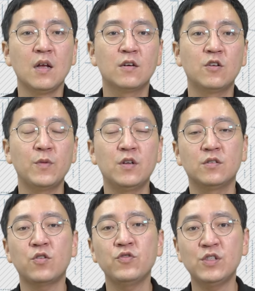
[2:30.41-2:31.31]
그러면은
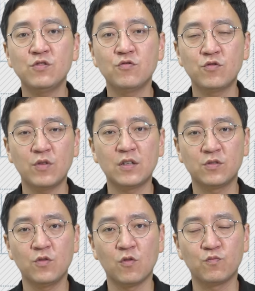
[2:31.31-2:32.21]
선진국으로
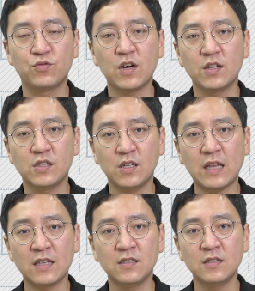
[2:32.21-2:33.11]
갈수록 부가가치가
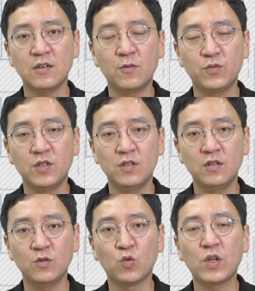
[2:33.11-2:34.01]
낮은
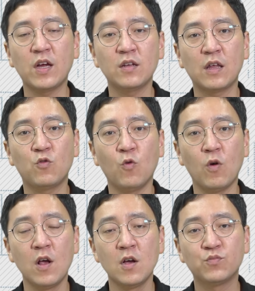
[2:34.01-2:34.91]
산업들은 도태가 되고
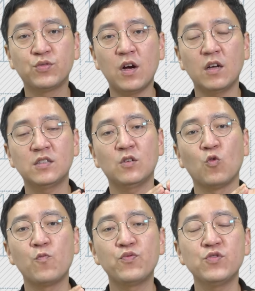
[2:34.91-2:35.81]
부가가치가
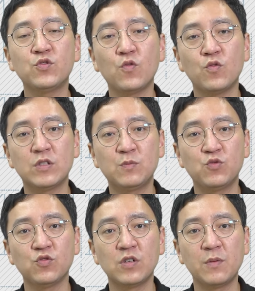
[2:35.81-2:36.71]
높은 쪽으로
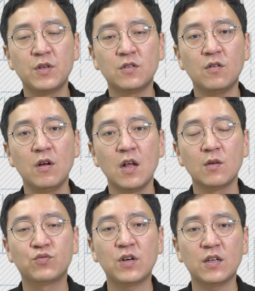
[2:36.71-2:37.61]
집중을 하면서,
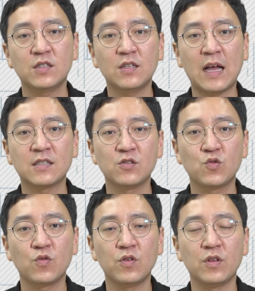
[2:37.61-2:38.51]
부가가치가 낮은
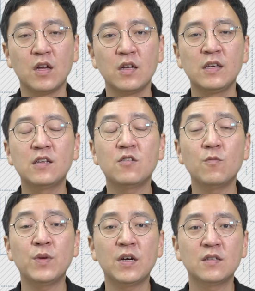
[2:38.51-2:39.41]
쪽은
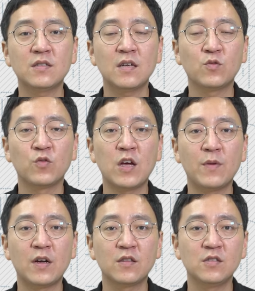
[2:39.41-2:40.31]
인건비가 싼
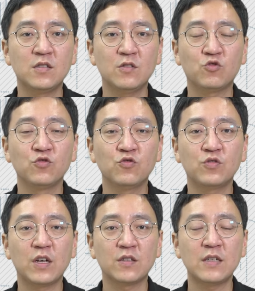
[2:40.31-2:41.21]
동남아라든지
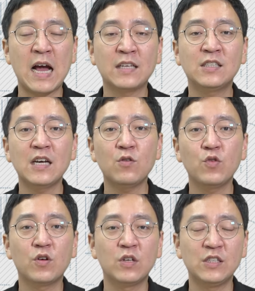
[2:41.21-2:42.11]
중국 같은 아시아로
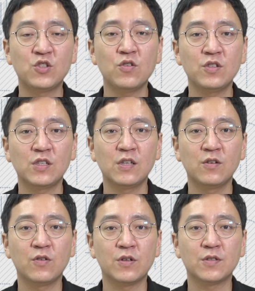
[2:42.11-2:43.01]
이걸 이전을
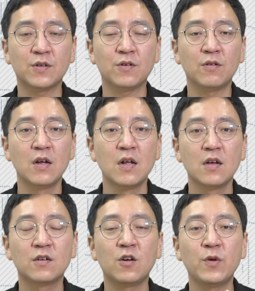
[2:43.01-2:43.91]
시키는 거였어요.
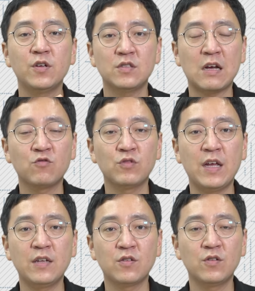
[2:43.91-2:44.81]
그러면은 자국
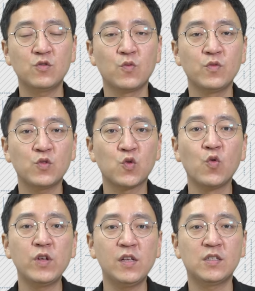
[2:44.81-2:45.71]
내에서는 좀 더
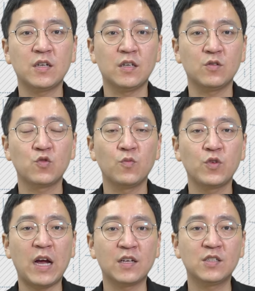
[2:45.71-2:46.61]
좋은 일자리, 조금
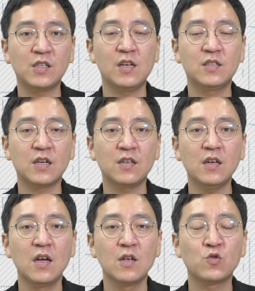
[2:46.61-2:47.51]
더 양질의
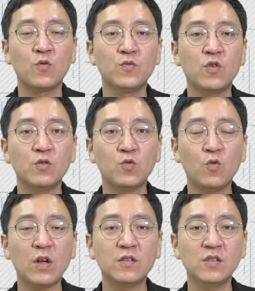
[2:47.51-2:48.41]
일자리, 조금 더
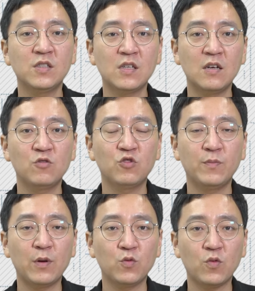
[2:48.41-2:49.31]
똑같은 시간을
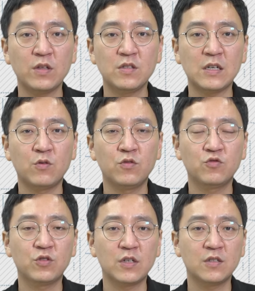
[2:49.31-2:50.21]
투입하고 똑같은 자원을
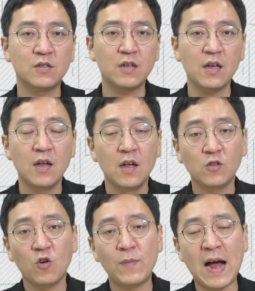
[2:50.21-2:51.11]
투자했을 때
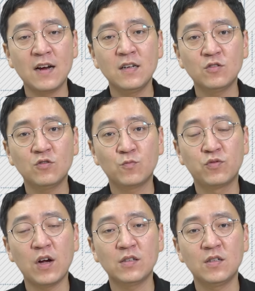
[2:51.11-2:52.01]
더 많은
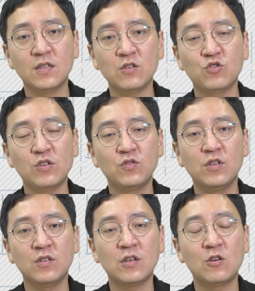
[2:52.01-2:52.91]
부가가치를 창출할 수
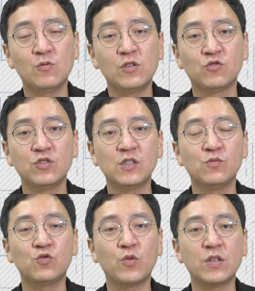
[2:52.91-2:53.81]
있는 산업을
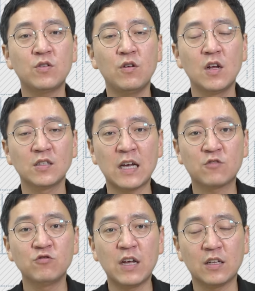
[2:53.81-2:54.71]
중심으로 해서
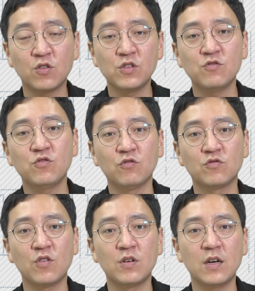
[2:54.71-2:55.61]
자국 내 선진국이
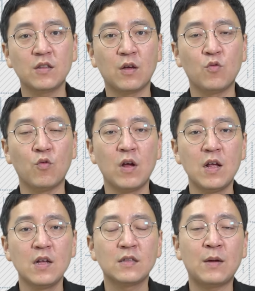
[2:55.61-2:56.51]
육성을 하게 되고,
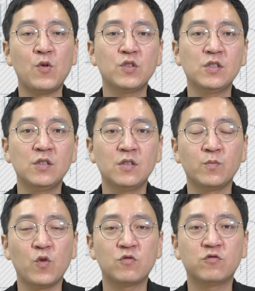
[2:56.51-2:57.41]
나머지는
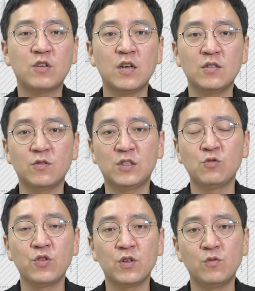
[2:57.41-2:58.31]
뭐 국가에서
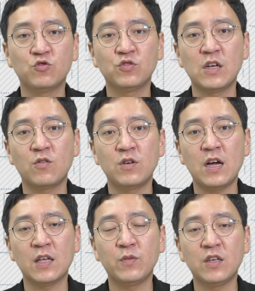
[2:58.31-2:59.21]
지원금을
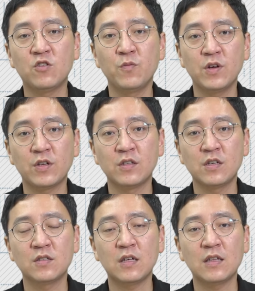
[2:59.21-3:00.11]
준다거나 아니면 인건비가
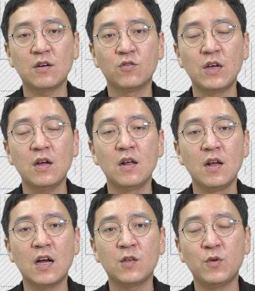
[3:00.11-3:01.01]
굉장히 싸다거나
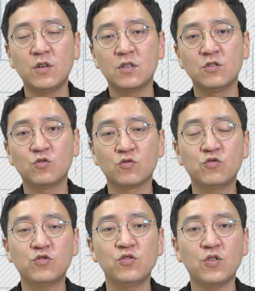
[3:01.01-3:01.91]
아니면은 그쪽
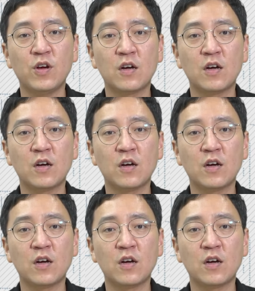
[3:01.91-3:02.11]
수출처에